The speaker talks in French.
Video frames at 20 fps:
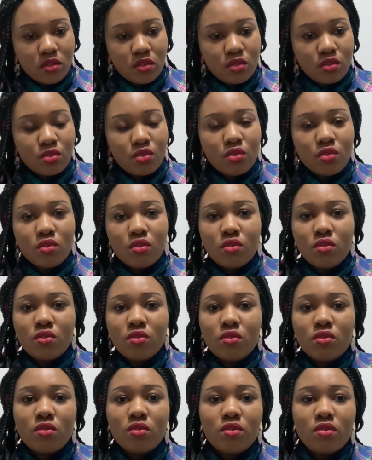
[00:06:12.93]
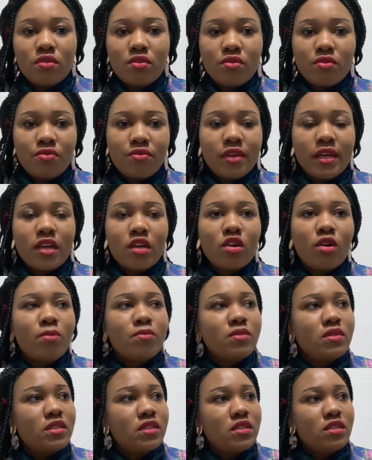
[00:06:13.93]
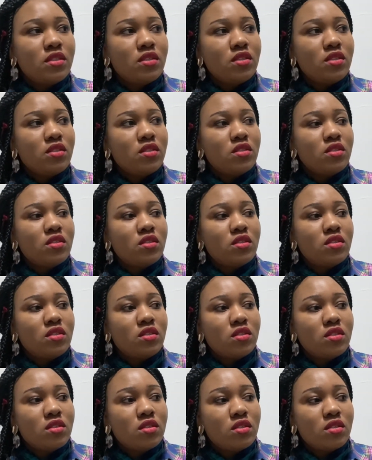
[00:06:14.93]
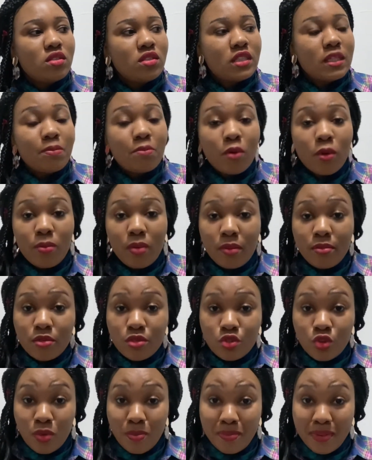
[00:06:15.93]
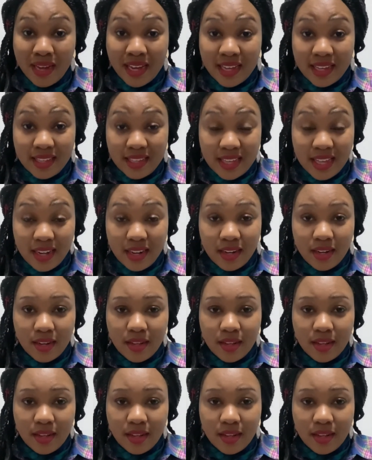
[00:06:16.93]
de faire comme si ces problèmes ne sont pas réels.